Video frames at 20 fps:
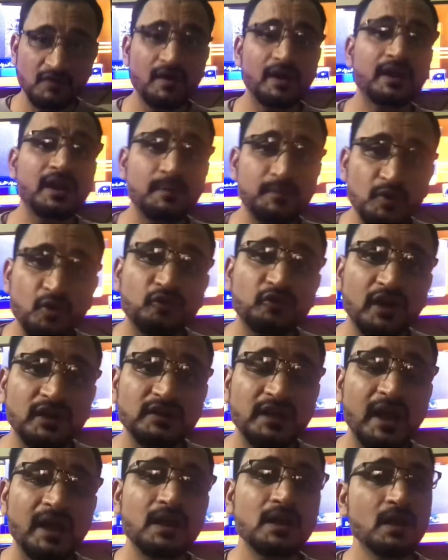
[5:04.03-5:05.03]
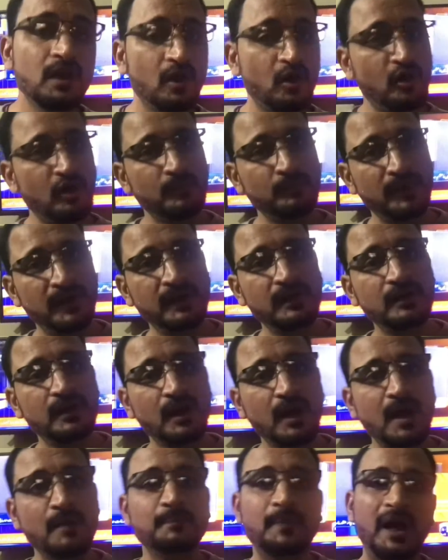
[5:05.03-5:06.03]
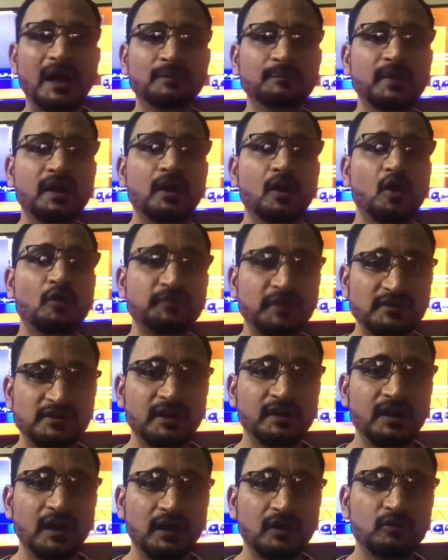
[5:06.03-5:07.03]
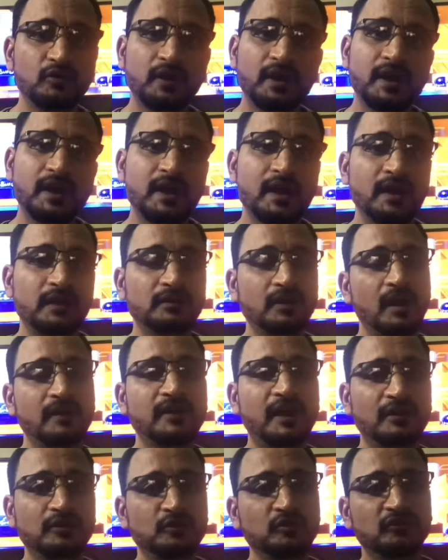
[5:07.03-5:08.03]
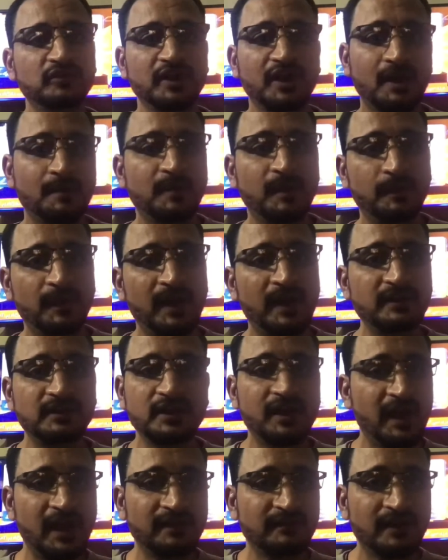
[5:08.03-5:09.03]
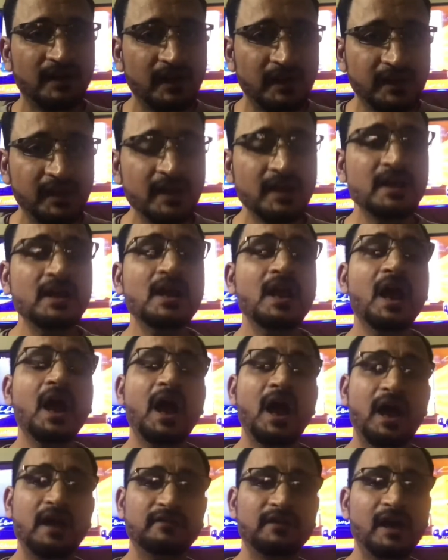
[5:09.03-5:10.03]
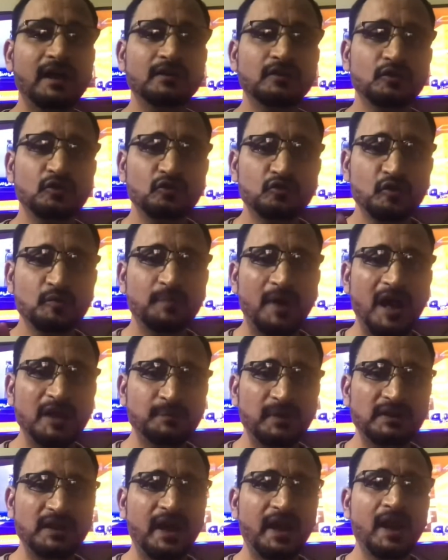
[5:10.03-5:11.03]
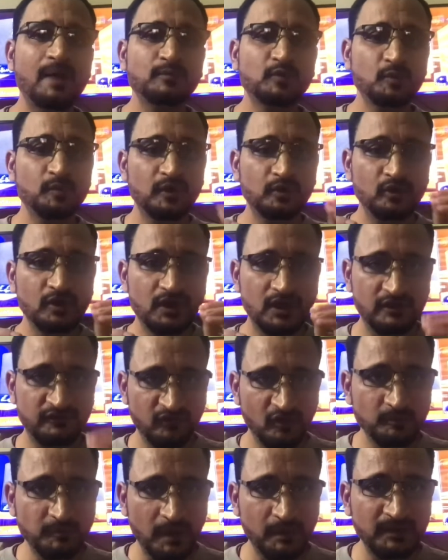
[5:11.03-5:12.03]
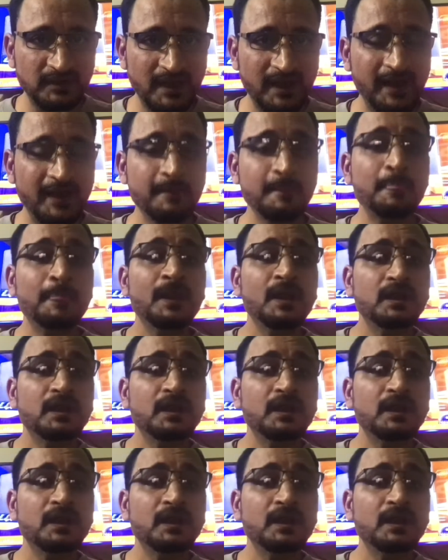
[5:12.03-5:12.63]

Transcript: वाक्य भी हो सकता है और मेरी आप बाद में ऑब्जेक्शन कर रहे हो कि ये आज़ाद न्यूज़ ने खबर फैलाई थी ऐसा नहीं है आज़ाद न्यूज़ जो बात बता रहा है आपको बिल्कुल कंफर्म बात बता रहा है